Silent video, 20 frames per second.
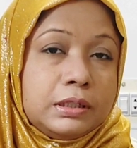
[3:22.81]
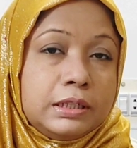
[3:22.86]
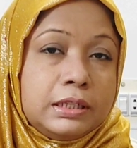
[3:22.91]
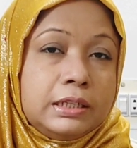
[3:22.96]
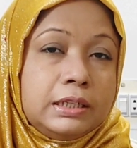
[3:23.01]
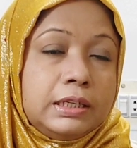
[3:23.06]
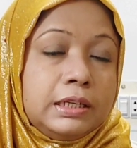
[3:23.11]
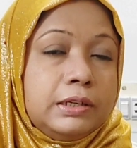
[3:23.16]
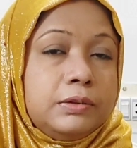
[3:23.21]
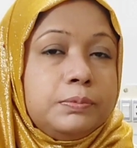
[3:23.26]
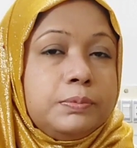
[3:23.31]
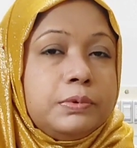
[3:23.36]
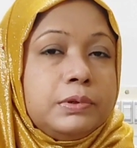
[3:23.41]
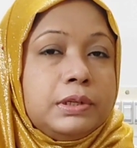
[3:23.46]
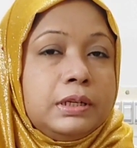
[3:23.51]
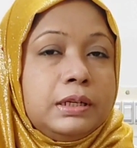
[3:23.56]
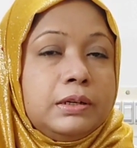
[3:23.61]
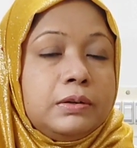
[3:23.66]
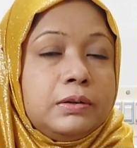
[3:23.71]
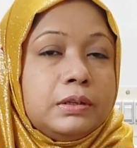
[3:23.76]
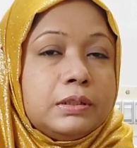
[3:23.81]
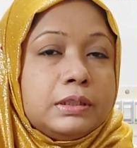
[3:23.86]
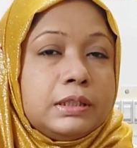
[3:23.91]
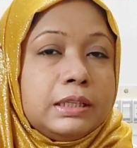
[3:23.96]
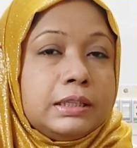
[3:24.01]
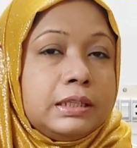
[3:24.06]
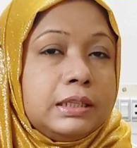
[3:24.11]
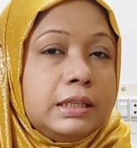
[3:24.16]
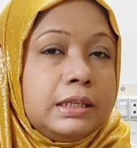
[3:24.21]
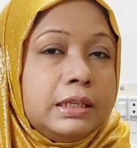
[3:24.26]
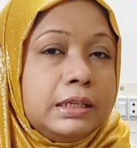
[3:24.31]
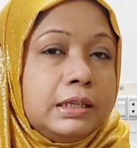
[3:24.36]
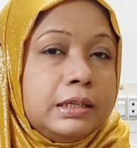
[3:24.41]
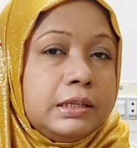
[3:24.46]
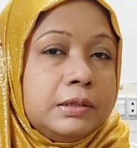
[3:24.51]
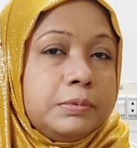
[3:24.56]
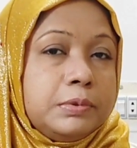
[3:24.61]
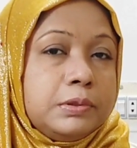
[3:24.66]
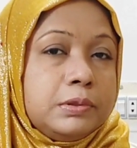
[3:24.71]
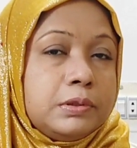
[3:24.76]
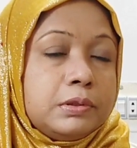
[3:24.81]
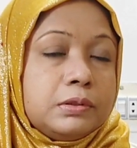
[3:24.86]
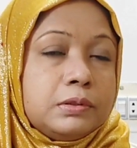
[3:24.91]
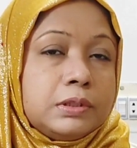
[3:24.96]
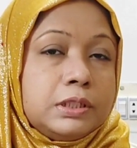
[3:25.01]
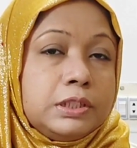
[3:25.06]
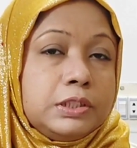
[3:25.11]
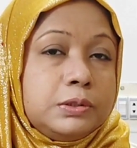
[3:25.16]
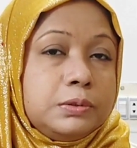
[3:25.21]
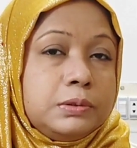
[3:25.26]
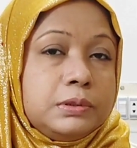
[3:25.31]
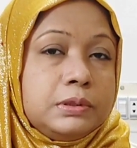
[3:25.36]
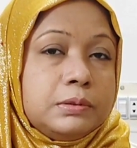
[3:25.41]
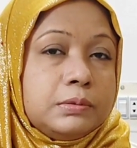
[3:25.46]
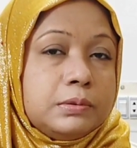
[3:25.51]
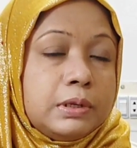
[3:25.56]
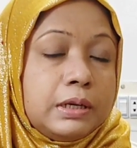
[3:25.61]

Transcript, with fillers: লিঙ্গের উপরে অর্থাৎ লিঙ্গের ভিতর তো কিছুই